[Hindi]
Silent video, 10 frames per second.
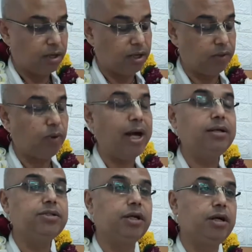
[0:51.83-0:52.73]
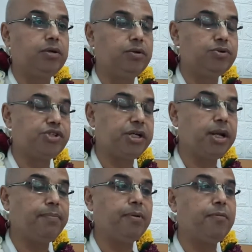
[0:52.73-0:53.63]
अनुवाद जगत गुरु
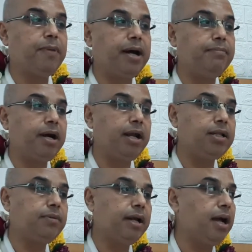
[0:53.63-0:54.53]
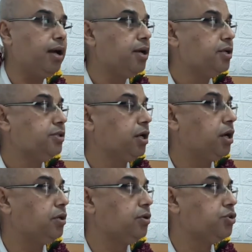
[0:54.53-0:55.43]
श्रील प्रभुपाद महाराज द्वारा
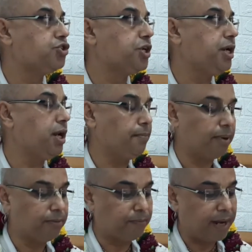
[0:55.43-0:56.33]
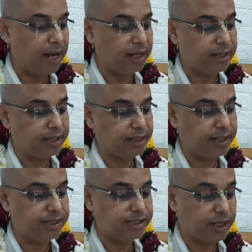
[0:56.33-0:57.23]
जगत गुरु श्रील प्रभुपाद
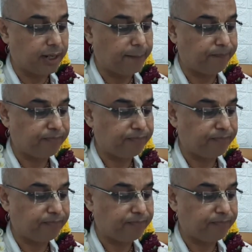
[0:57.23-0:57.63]
की जय